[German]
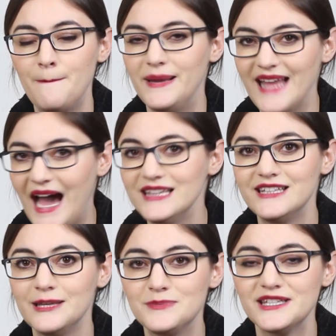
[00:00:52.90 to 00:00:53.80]

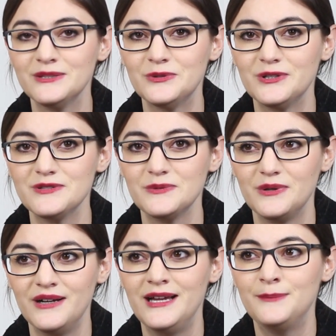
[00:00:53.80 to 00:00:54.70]
banale Tipps sind oder
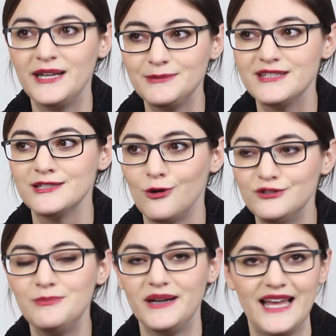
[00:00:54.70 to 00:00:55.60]
so. Manchmal sind
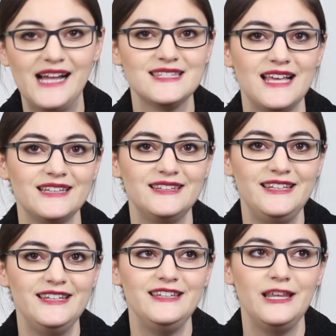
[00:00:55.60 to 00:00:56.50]
oft die banalen Sachen
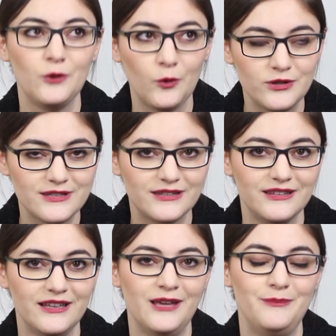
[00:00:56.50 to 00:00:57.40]
die, die den
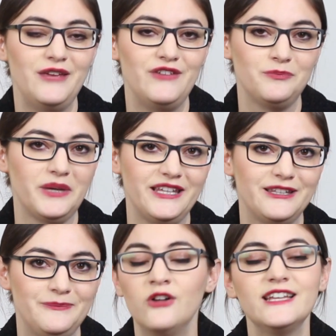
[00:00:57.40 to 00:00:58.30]
größten Mehrwert
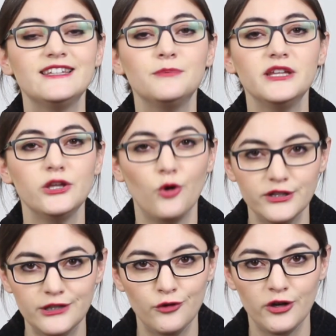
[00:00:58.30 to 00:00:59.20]
bringen. Und der Tipp, den ich
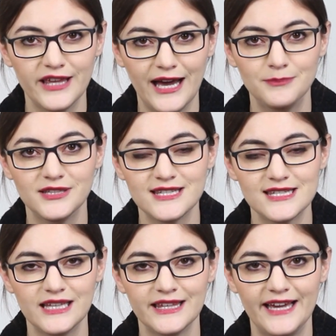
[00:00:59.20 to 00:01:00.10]
heute für euch habe, das
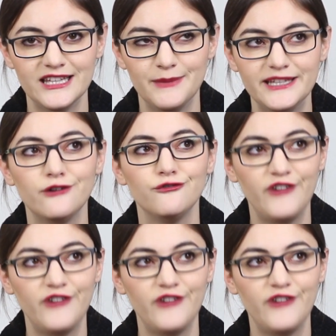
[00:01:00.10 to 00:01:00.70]
ist gleich einer meiner